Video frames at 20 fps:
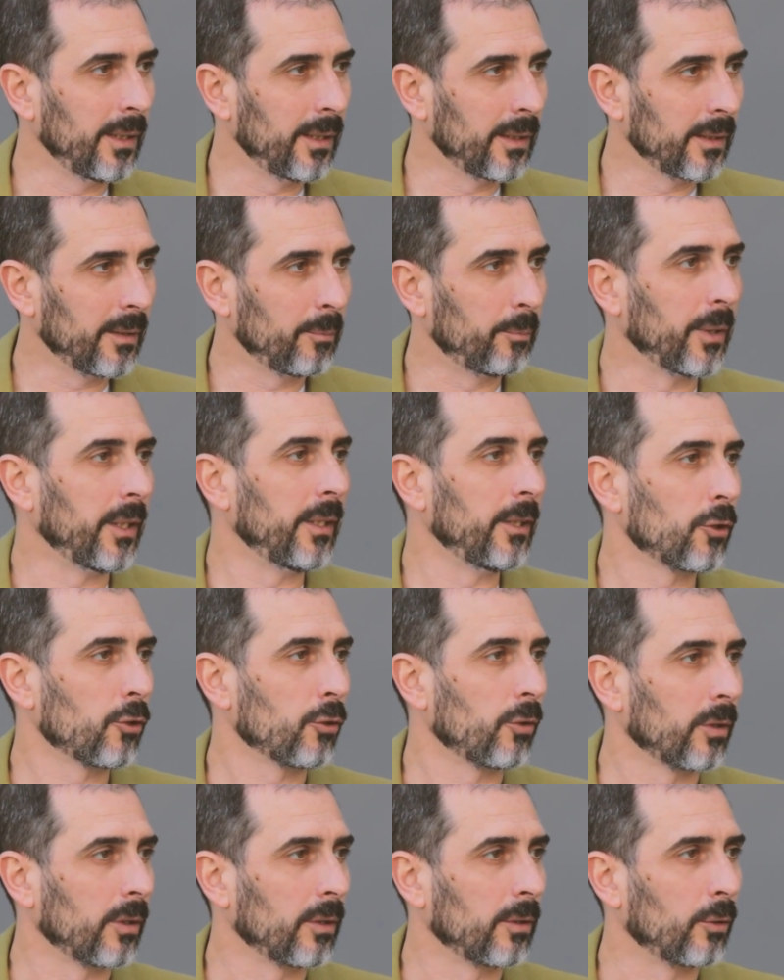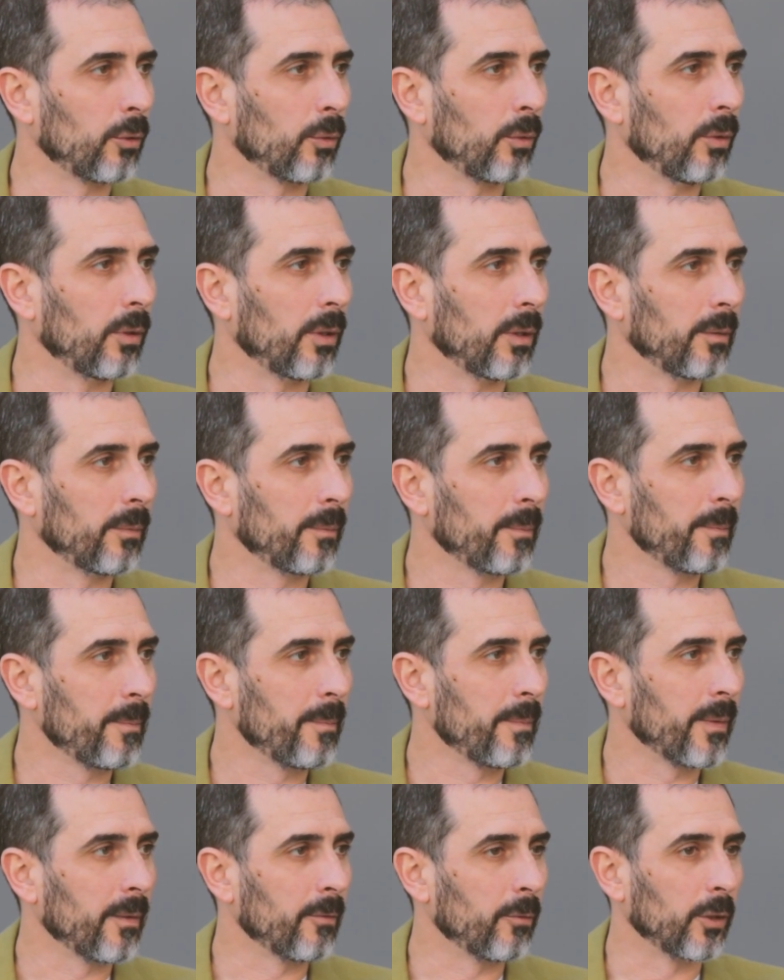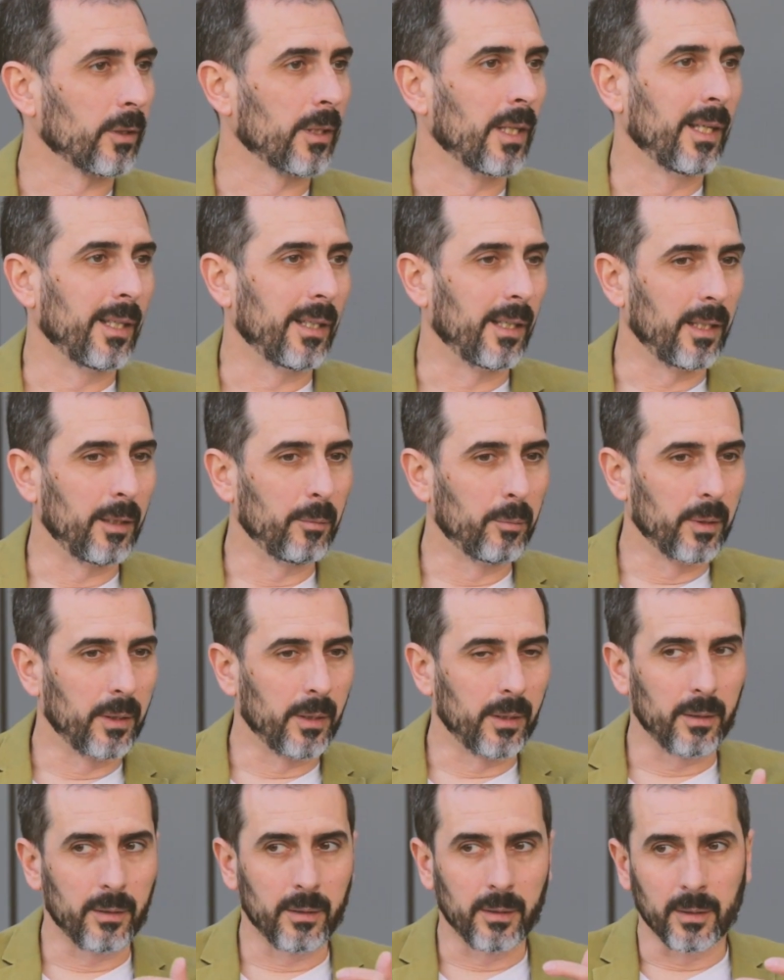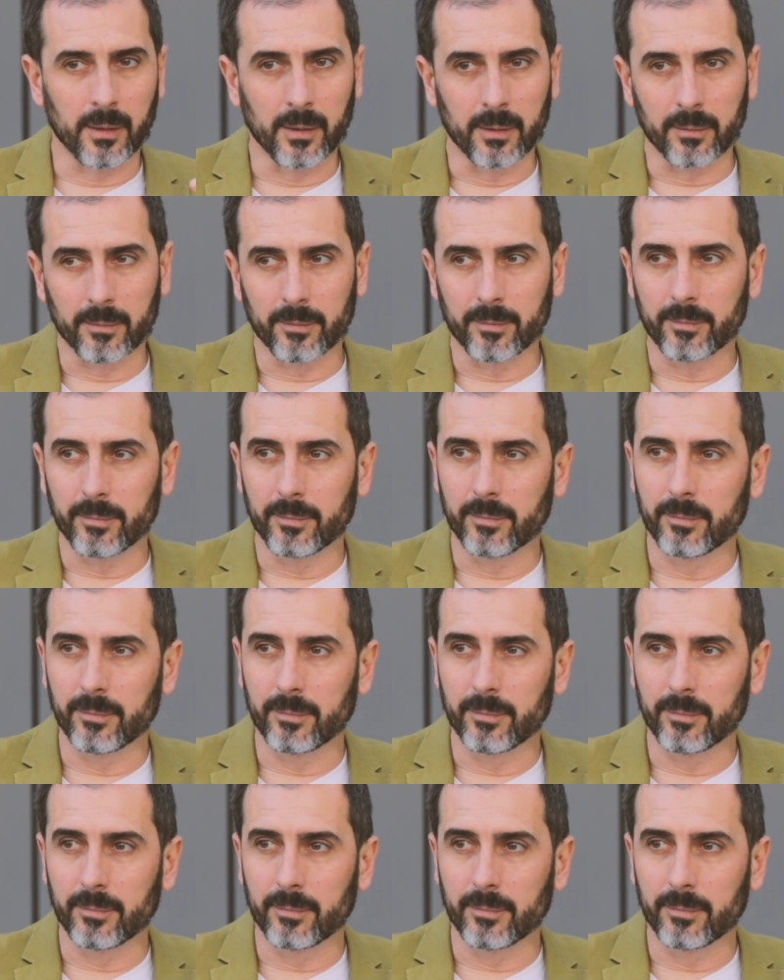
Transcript: и пилить что-то другое. Вот. Либо э,